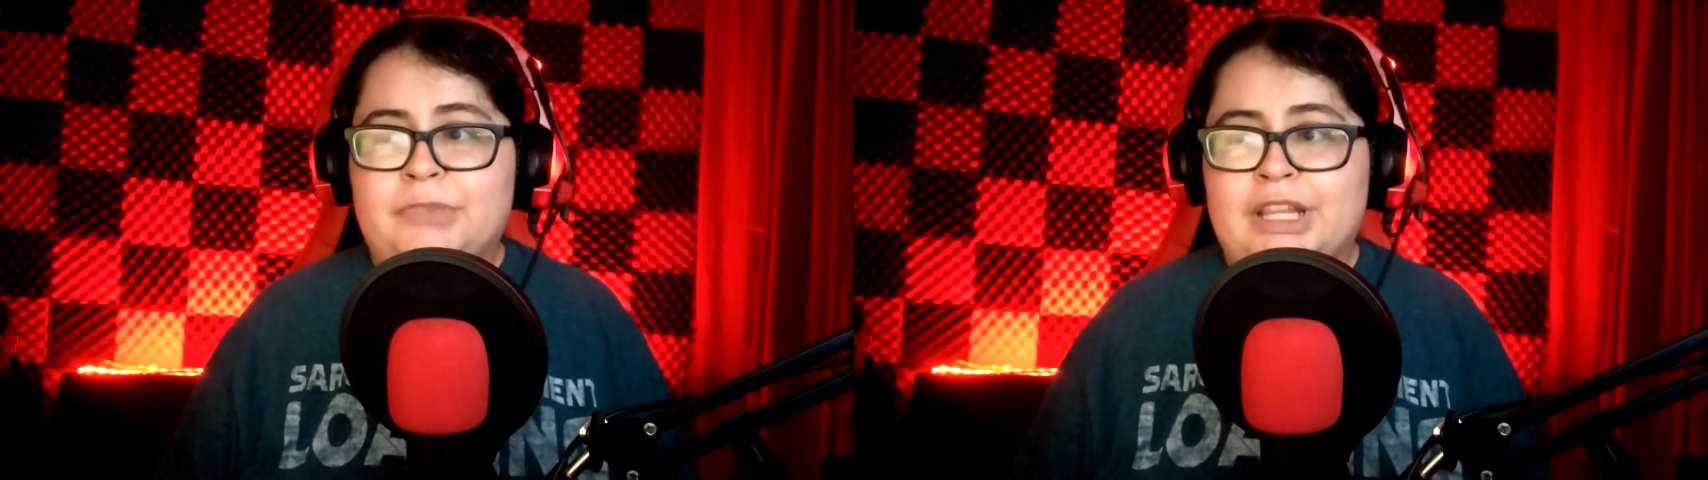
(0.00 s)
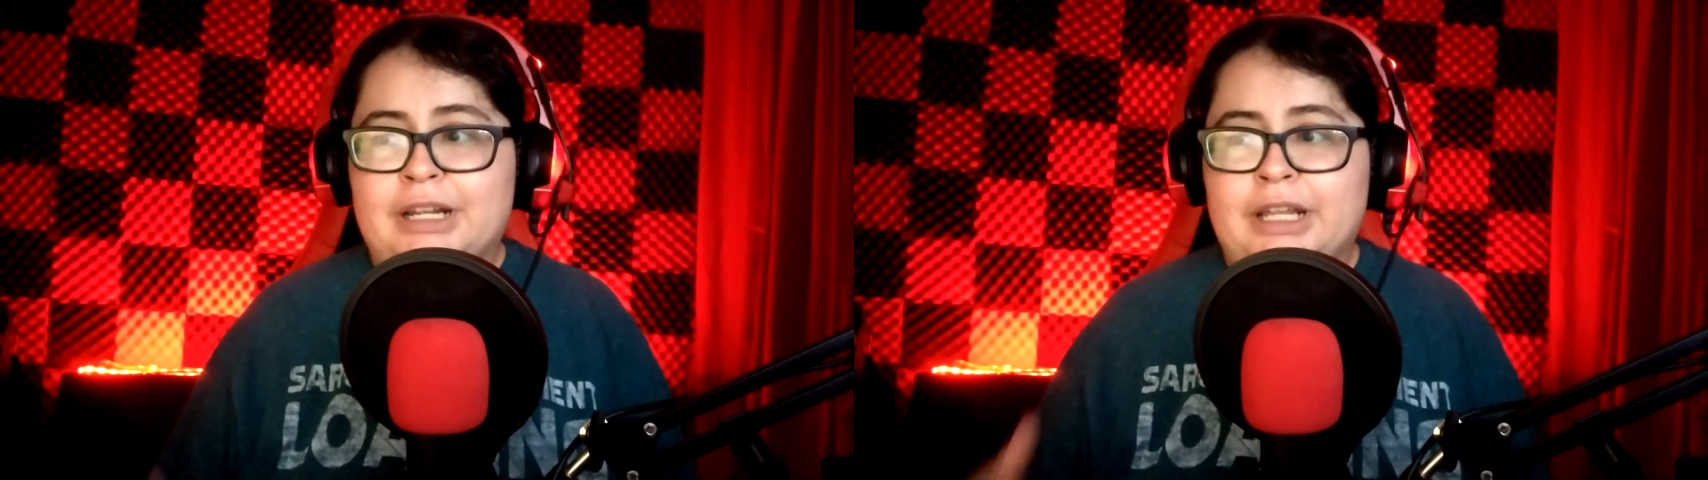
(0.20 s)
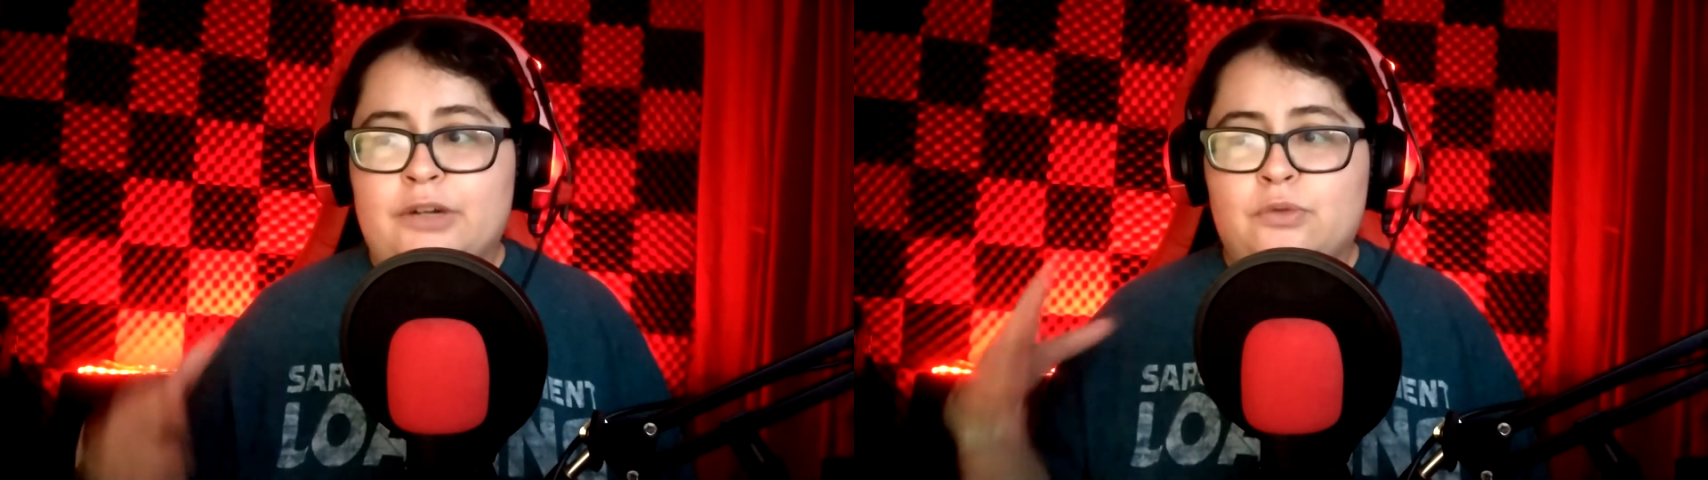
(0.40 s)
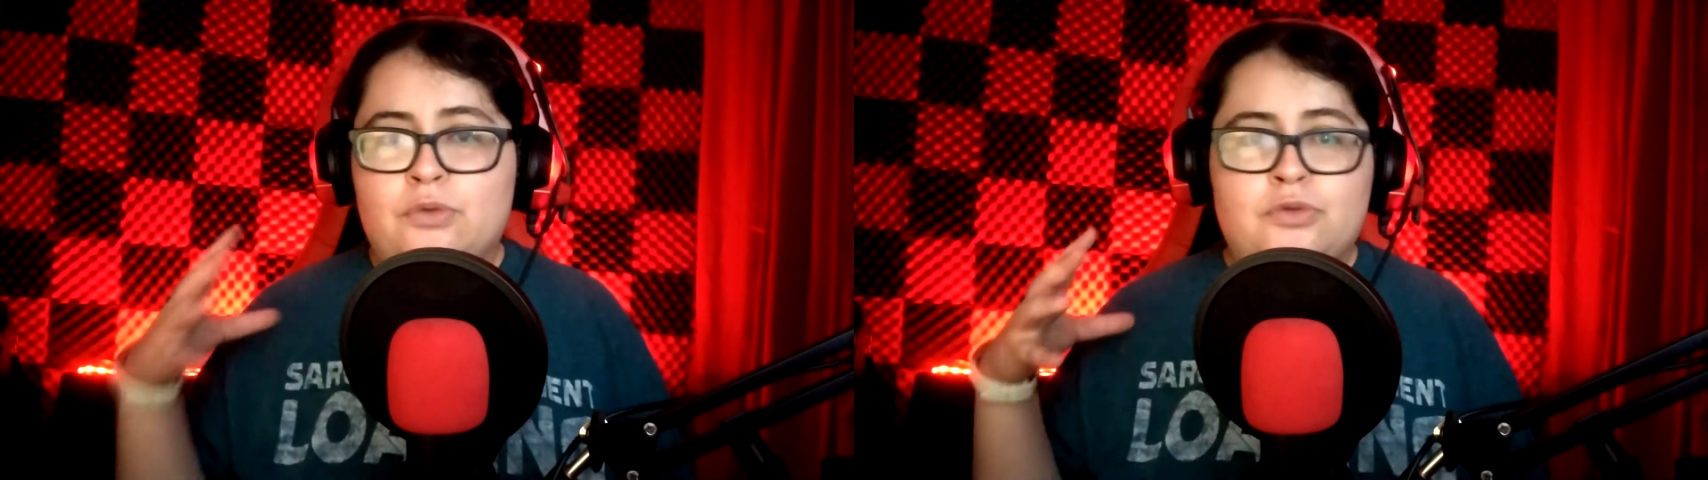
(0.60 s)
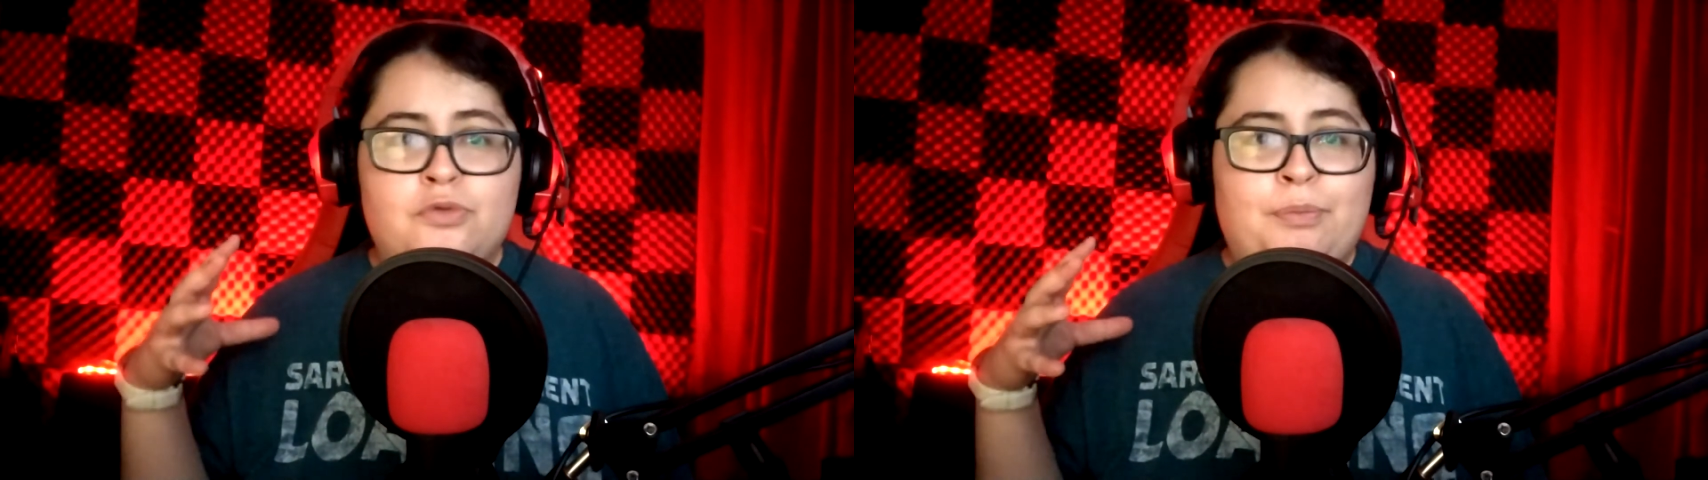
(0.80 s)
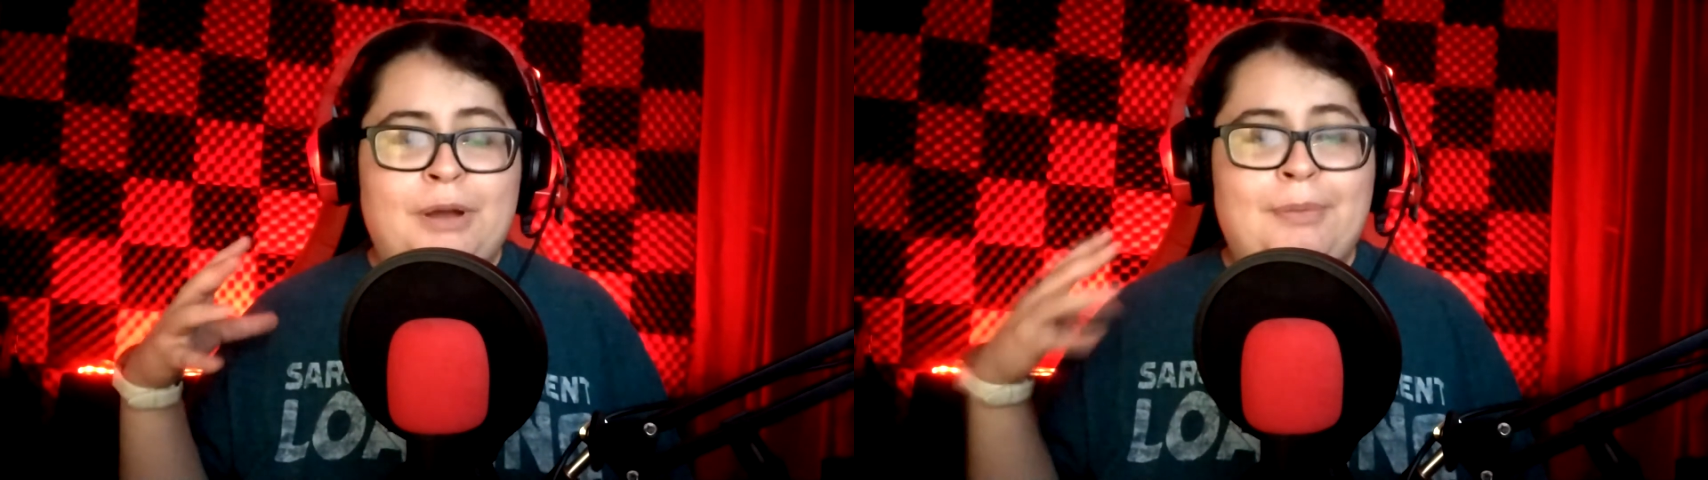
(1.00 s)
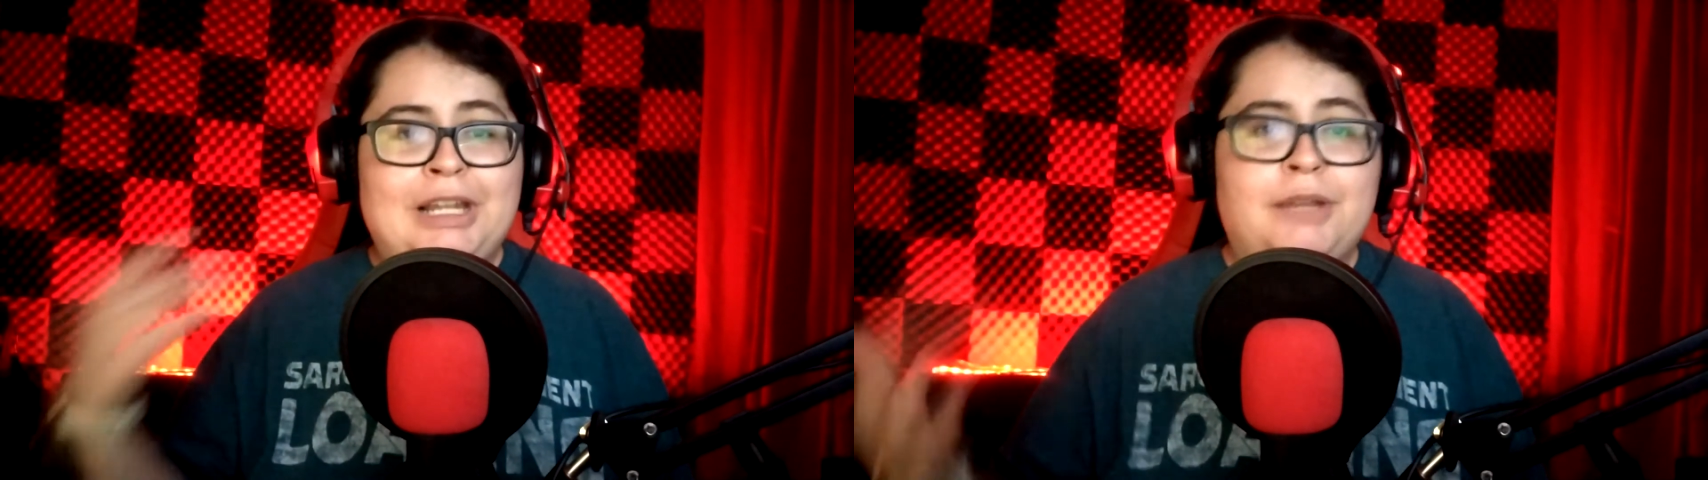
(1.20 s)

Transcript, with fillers: tener un papel